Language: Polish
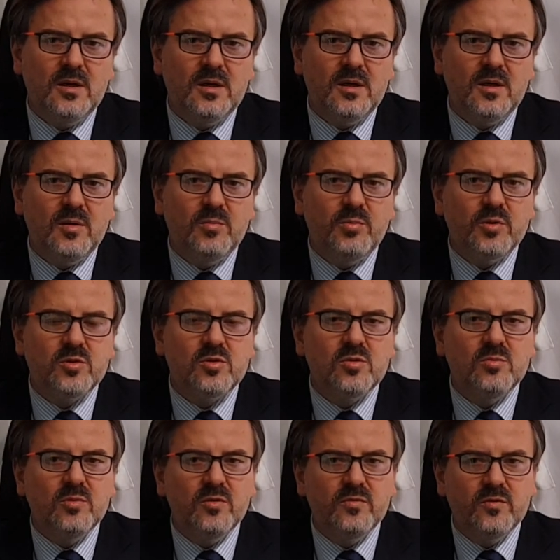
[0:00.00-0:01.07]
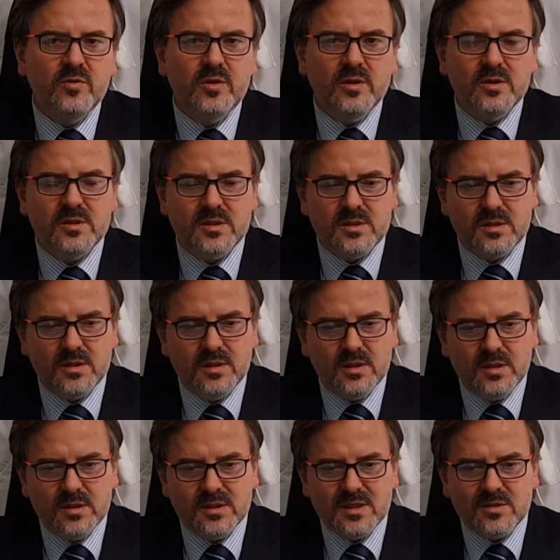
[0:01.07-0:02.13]
e, podsumowując
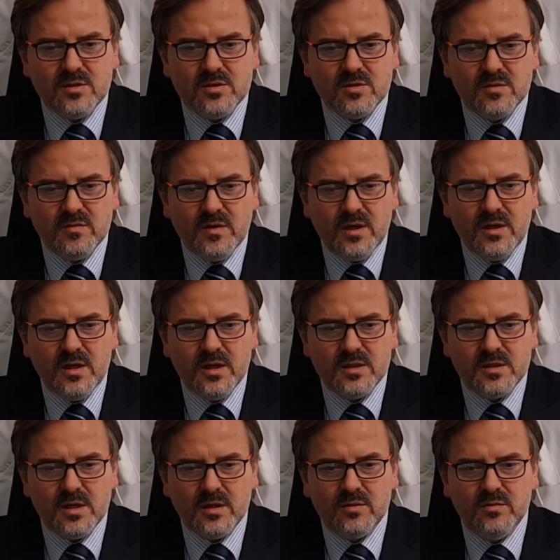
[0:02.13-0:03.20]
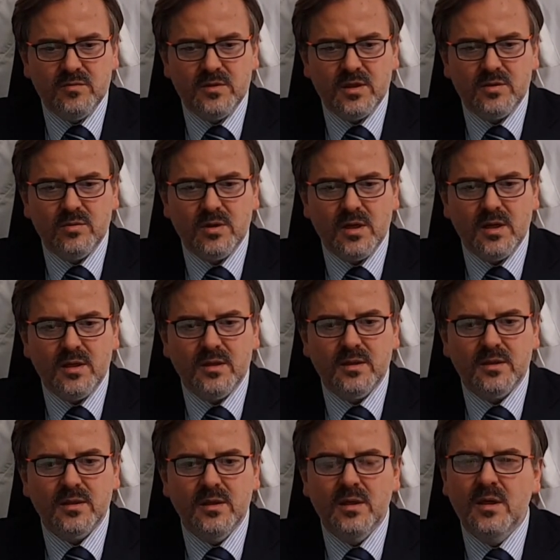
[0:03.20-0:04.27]
e, zastosowanie ekstraktów
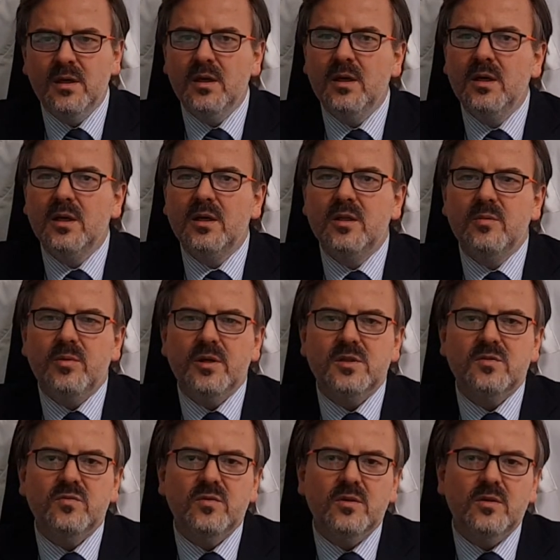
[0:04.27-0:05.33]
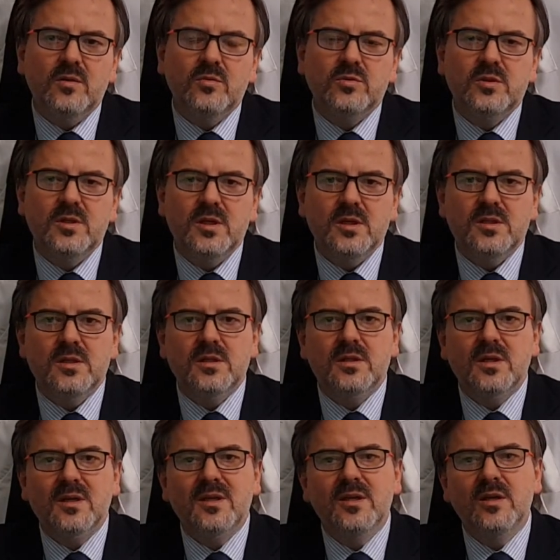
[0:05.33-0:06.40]
naturalnych, kiedy Państwo użyjecie
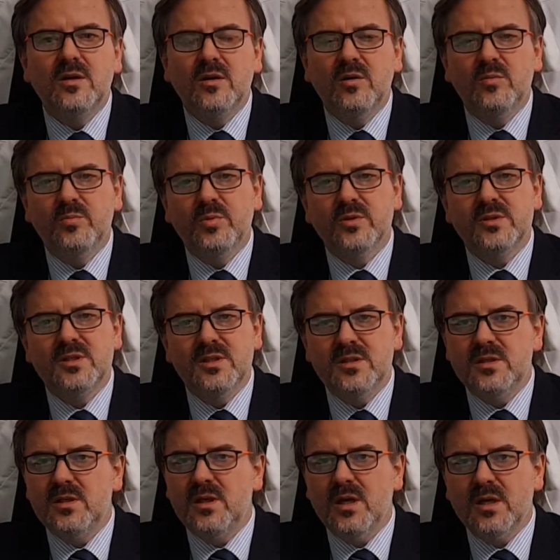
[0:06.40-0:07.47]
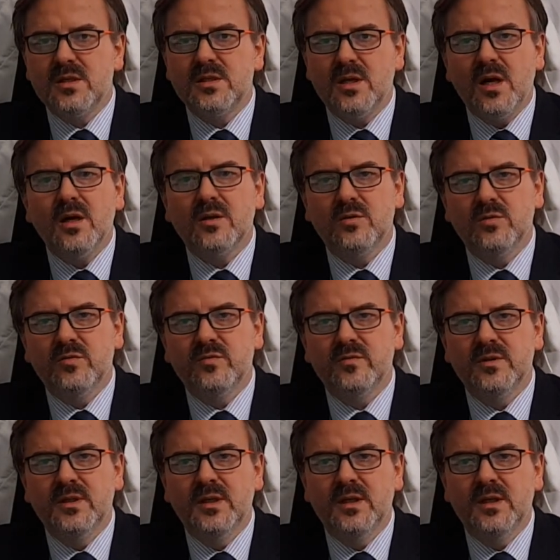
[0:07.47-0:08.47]
takiej kompozycji ekstraktów,